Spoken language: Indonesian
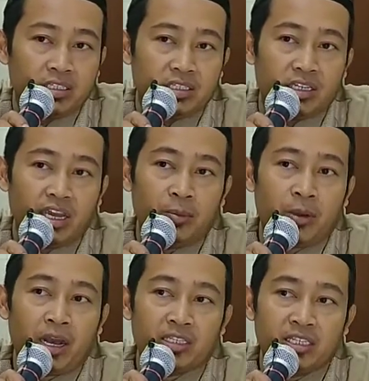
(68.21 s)
sehingga
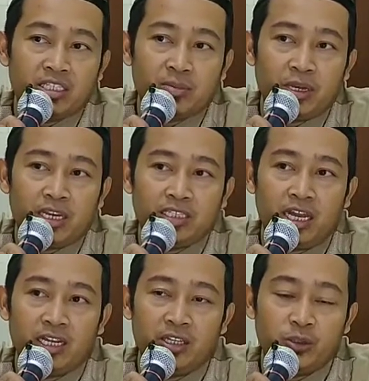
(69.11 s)
praktis pada
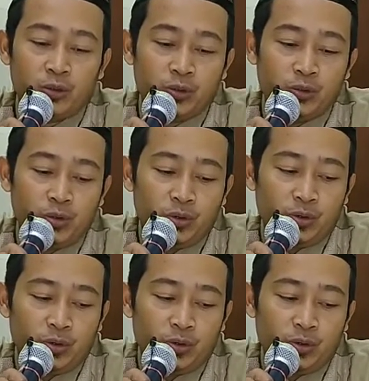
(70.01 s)
saat itu